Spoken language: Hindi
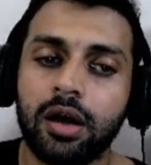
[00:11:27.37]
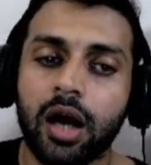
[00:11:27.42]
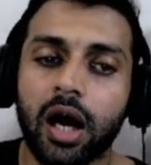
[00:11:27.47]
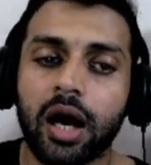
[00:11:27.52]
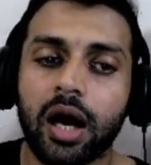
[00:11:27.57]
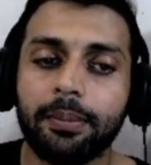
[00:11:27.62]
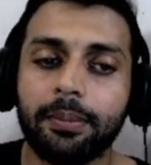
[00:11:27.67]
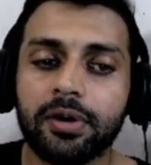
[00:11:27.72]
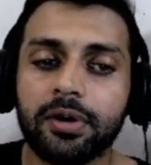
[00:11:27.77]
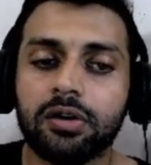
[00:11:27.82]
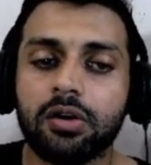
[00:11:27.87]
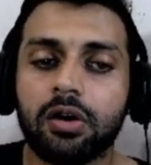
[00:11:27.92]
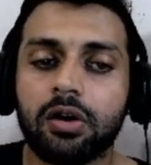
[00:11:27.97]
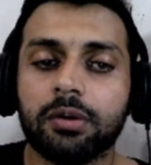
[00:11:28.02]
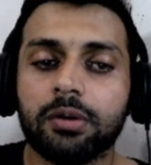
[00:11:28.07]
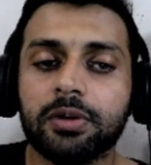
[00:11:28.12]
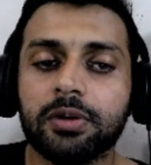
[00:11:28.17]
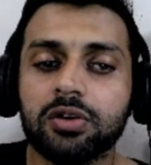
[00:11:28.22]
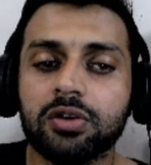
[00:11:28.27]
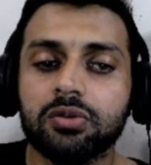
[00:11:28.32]
आपने
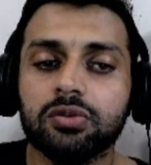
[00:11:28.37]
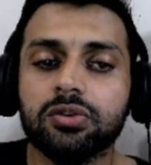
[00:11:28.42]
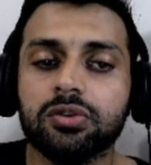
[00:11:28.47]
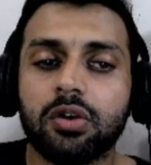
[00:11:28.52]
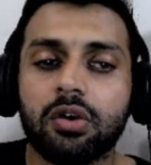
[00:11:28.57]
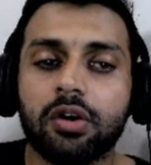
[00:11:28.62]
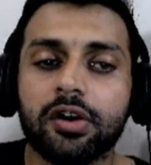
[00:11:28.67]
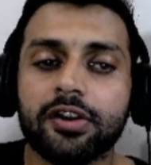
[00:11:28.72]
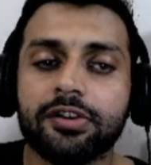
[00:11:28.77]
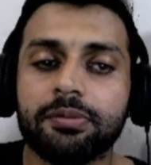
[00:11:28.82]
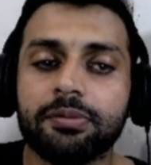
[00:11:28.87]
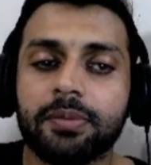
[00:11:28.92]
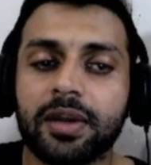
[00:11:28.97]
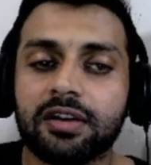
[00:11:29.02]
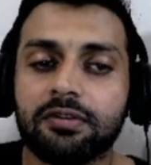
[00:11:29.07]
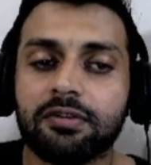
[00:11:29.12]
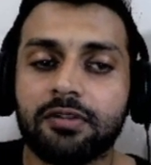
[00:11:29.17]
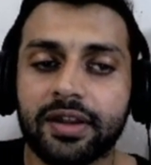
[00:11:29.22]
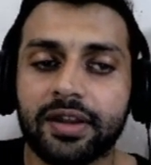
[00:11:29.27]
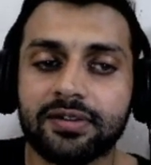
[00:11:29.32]
नॉर्मली उन कॉइन्स में
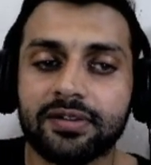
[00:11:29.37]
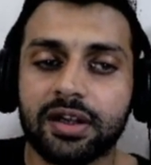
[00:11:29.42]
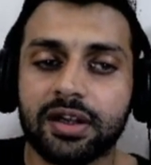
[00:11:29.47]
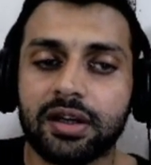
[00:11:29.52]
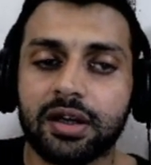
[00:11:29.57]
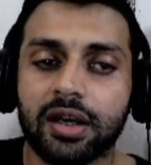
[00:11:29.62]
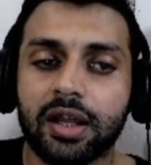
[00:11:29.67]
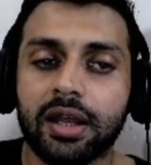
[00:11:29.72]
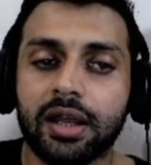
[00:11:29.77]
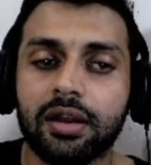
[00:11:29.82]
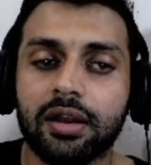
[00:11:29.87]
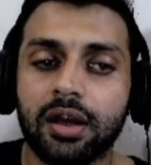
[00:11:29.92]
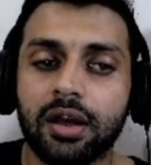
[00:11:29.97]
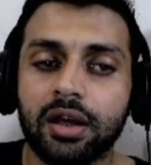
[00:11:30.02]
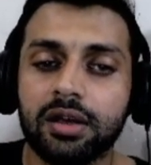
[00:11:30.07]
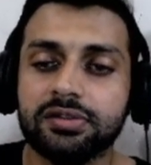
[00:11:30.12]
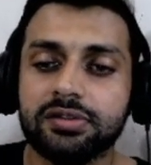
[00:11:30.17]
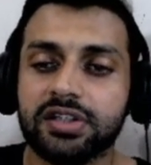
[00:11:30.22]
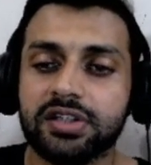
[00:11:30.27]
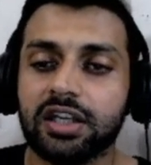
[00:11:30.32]
इन्वेस्ट करना है
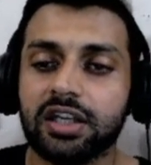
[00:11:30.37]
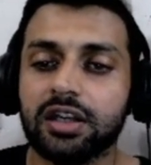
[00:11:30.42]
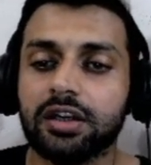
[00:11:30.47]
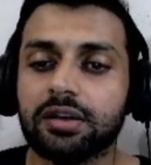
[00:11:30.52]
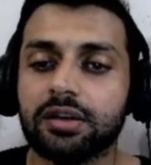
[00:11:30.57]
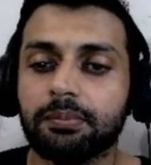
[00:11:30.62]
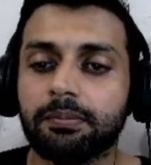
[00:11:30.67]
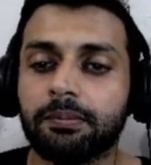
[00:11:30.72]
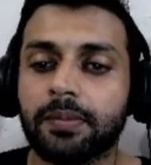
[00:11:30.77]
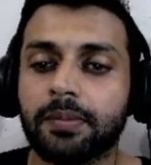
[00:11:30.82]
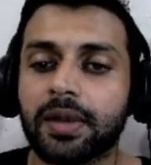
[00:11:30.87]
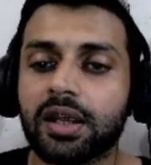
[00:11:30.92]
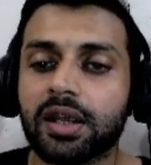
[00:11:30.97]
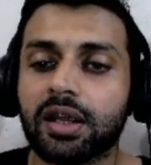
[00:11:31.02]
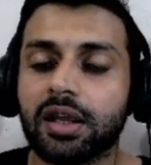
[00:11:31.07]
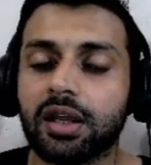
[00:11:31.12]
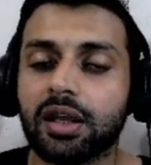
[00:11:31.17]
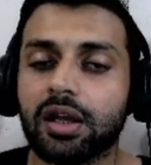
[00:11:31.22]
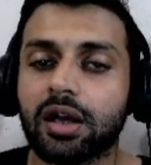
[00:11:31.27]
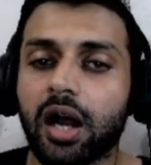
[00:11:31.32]

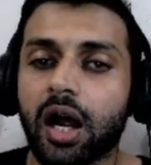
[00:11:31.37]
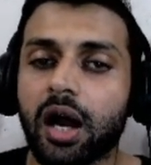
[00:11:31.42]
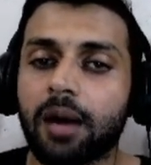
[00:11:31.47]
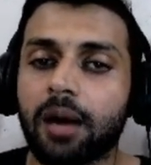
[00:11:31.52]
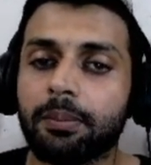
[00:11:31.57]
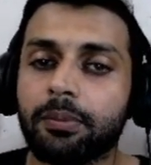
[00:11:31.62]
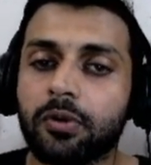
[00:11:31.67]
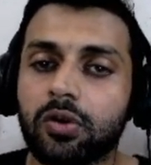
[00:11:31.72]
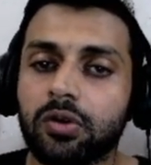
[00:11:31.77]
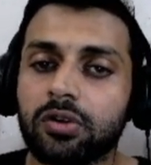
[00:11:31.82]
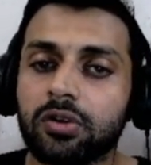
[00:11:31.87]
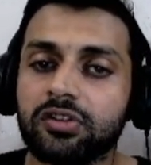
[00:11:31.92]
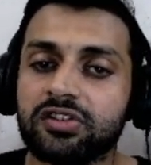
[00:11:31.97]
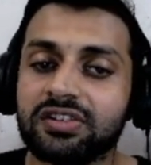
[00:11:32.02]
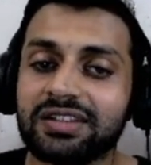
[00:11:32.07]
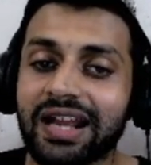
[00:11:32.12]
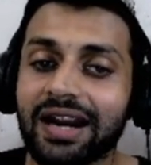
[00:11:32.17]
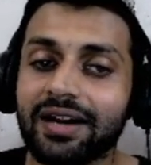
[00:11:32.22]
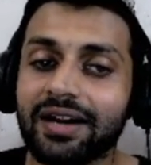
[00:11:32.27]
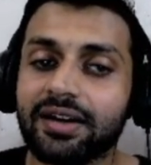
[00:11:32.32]
जिनमें आपको
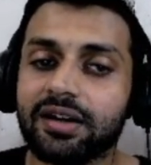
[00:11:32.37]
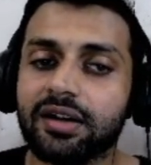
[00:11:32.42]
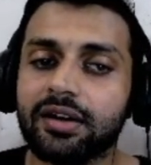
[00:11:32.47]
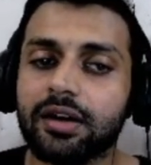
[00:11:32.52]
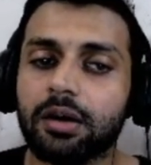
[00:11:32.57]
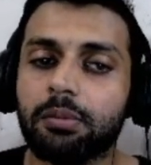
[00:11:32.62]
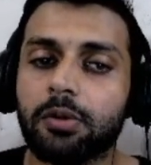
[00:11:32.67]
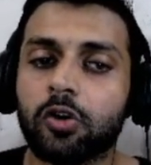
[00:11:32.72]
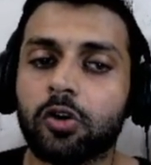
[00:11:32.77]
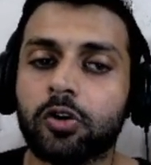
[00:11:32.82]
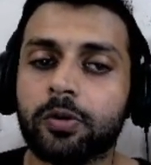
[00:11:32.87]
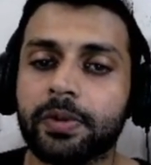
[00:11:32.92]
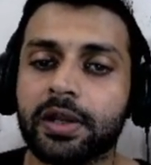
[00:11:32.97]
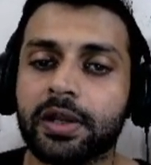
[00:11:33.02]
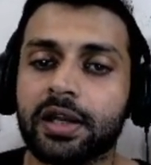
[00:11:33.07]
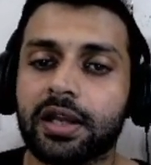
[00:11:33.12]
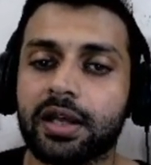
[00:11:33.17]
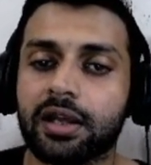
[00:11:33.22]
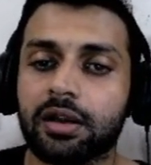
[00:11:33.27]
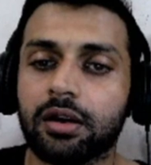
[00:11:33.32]
स्कैटर्ड अमाउंट
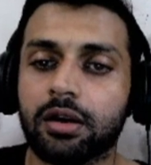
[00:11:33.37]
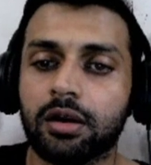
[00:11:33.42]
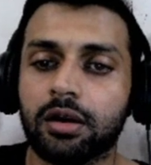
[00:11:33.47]
मिले